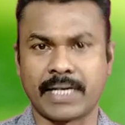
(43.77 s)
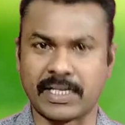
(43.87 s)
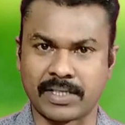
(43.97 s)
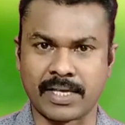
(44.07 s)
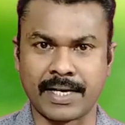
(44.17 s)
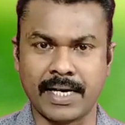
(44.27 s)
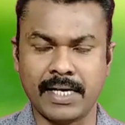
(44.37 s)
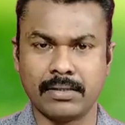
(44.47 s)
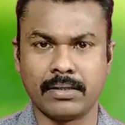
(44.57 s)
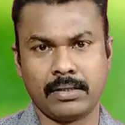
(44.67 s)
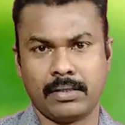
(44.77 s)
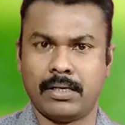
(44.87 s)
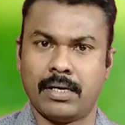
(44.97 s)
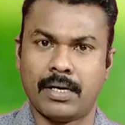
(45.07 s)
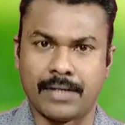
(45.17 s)
ఖచ్చితంగా
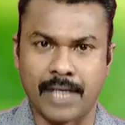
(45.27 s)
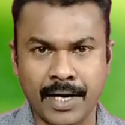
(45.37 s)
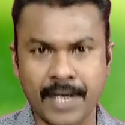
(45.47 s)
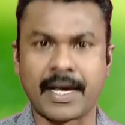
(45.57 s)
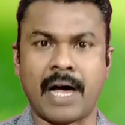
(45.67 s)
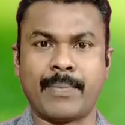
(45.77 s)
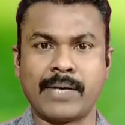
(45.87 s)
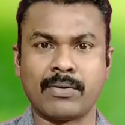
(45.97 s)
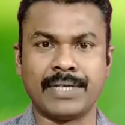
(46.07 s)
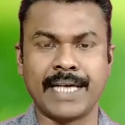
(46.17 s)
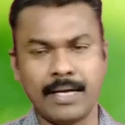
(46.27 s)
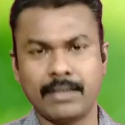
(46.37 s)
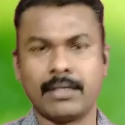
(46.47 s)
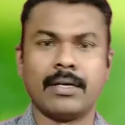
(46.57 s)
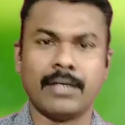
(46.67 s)
నన్ను నేను కాపాడుకుంటే
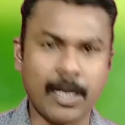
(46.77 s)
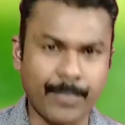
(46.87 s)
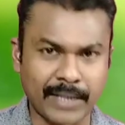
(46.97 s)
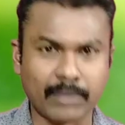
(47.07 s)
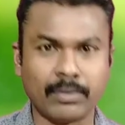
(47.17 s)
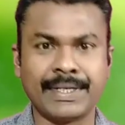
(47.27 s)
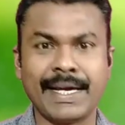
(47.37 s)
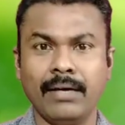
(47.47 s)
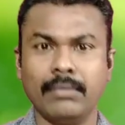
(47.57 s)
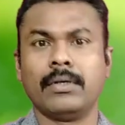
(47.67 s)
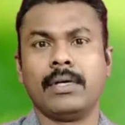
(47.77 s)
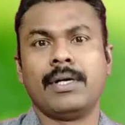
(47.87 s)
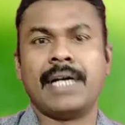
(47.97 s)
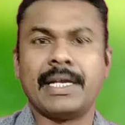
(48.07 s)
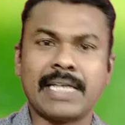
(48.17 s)
నేను బ్రతికుంటే
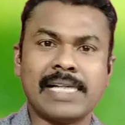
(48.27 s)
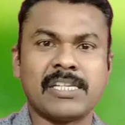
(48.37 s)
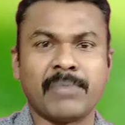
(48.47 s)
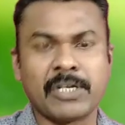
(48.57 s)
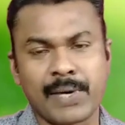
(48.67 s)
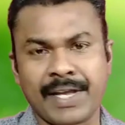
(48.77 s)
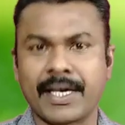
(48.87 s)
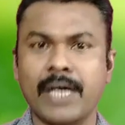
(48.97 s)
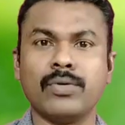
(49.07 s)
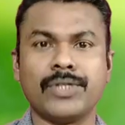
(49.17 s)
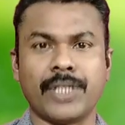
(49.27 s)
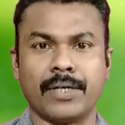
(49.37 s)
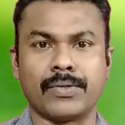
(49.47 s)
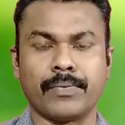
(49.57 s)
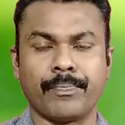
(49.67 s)
నేను చేయాల్సిన మంచి పనులు ఇంకా ఎక్కువ
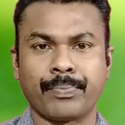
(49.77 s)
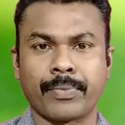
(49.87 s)
చేయొచ్చు